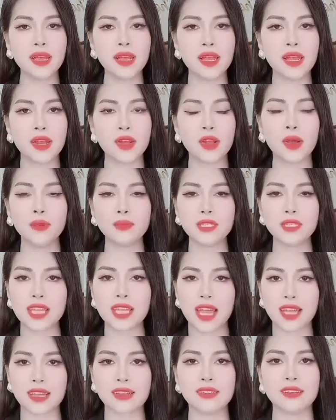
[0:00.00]
Nó không chỉ
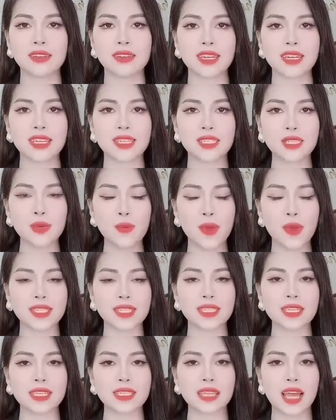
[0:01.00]
ảnh hưởng đến sức khỏe
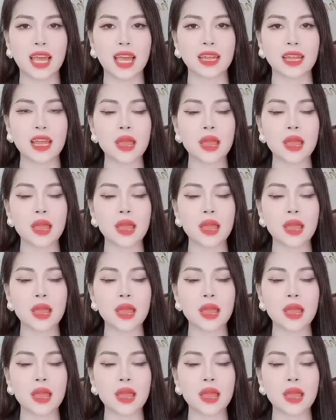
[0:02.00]
sinh sản